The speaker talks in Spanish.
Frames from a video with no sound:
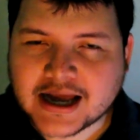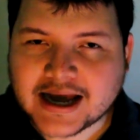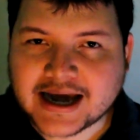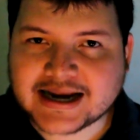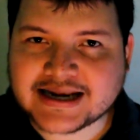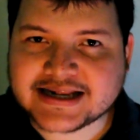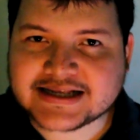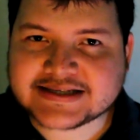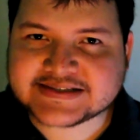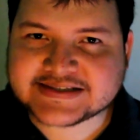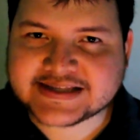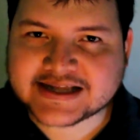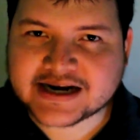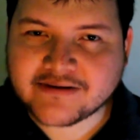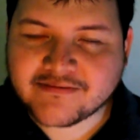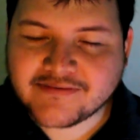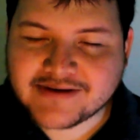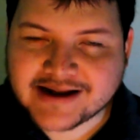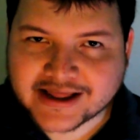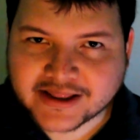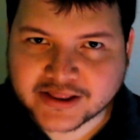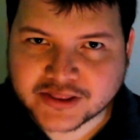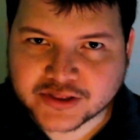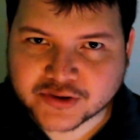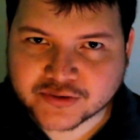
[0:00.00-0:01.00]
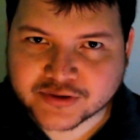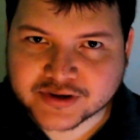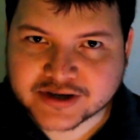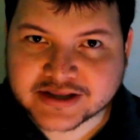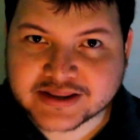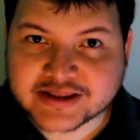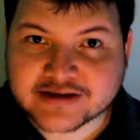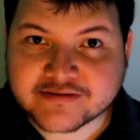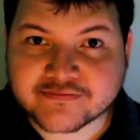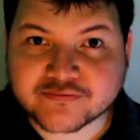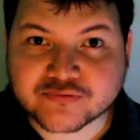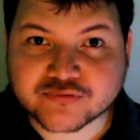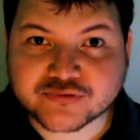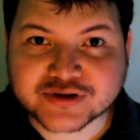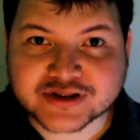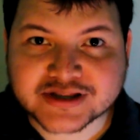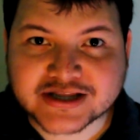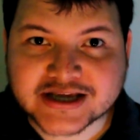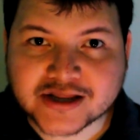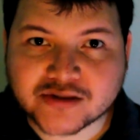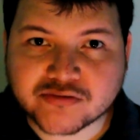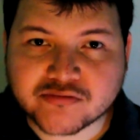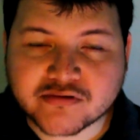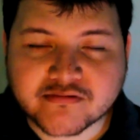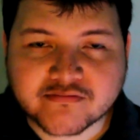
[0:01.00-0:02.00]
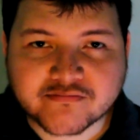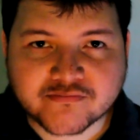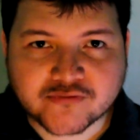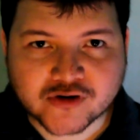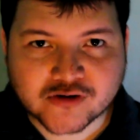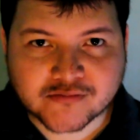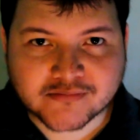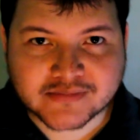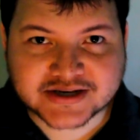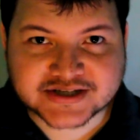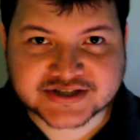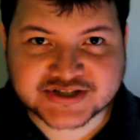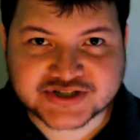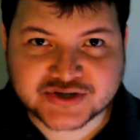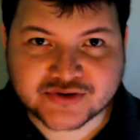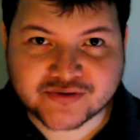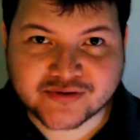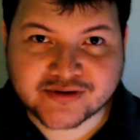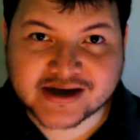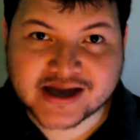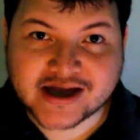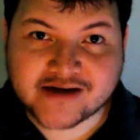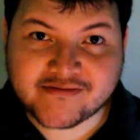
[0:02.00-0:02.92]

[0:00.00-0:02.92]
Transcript: al estar hablando y difundiendo información